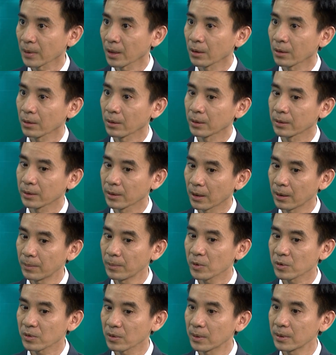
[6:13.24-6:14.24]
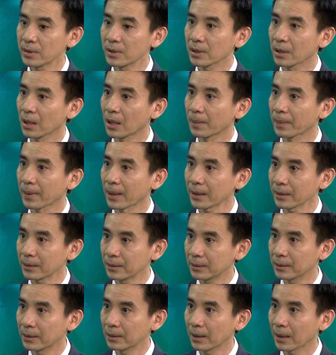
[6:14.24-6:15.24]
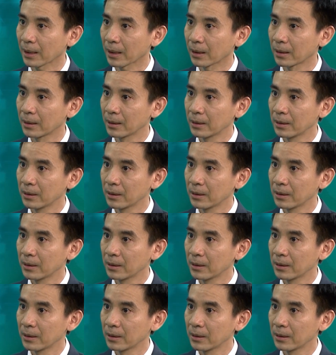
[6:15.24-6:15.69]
còn có một số trường hợp khác nữa là